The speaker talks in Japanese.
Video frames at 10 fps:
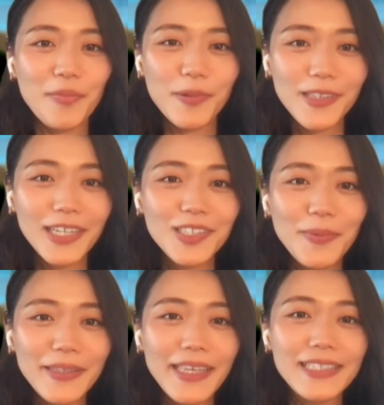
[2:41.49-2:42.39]

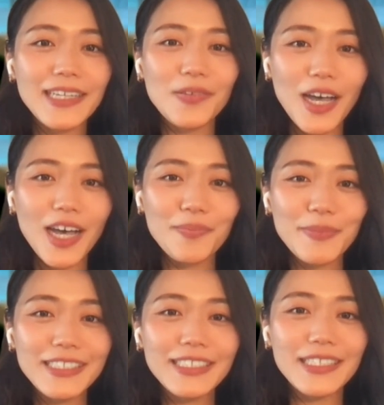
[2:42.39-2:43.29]
プロダクトマネージャーは
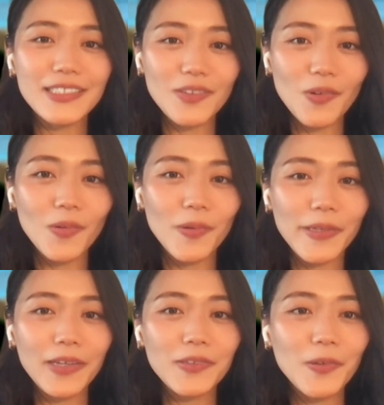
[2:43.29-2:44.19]
ビジネスと顧
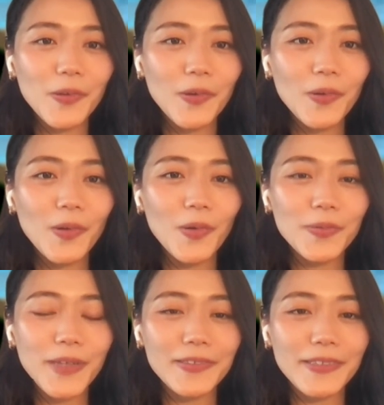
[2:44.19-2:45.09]
客の両方を
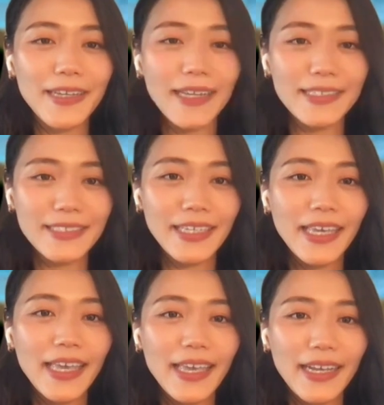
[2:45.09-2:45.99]
深く理解し、
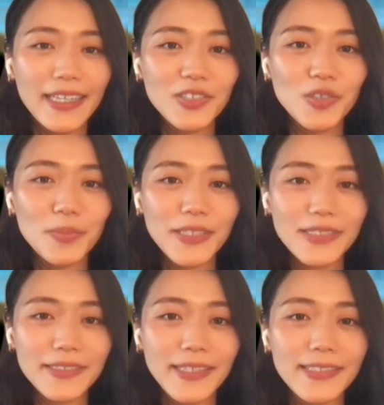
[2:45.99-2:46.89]
価値を生み
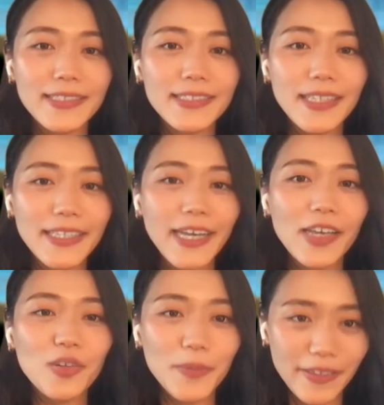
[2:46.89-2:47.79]
出す適切な機
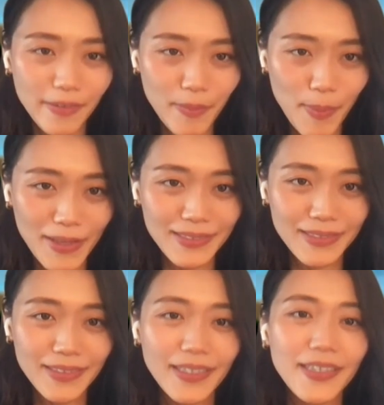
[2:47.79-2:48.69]
会を見極めます。
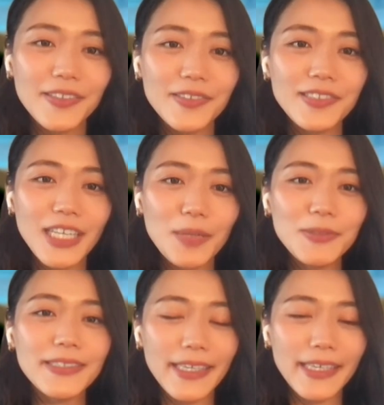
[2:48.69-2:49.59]
ユーザー
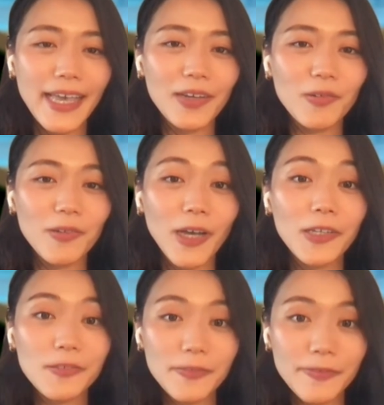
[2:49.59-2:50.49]
分析や顧客
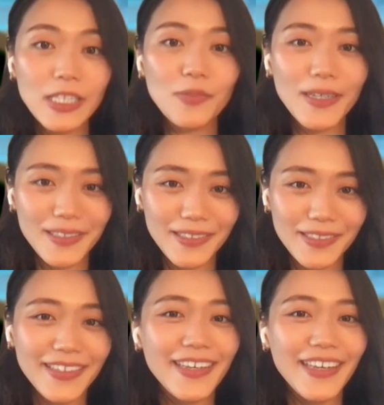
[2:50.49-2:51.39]
フィードバック、